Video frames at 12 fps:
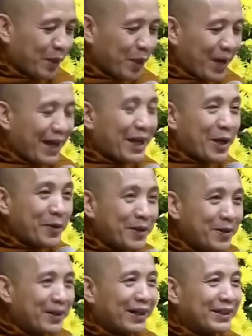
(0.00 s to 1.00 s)
nếu ai hiểu
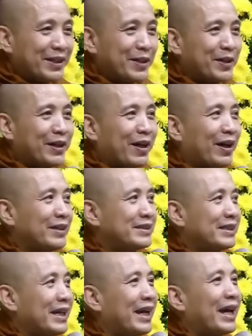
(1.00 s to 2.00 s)
được á, thì người đó
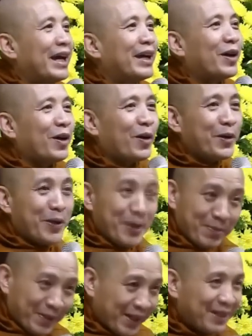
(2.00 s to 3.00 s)
sẽ có
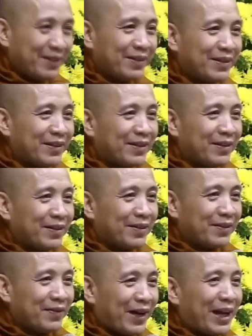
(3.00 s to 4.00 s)
niềm tin
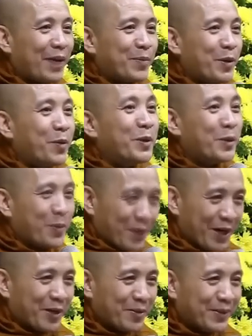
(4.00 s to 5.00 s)
và làm chủ được cuộc
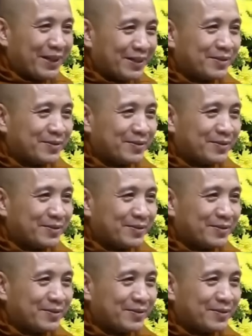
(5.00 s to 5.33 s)
đời của mình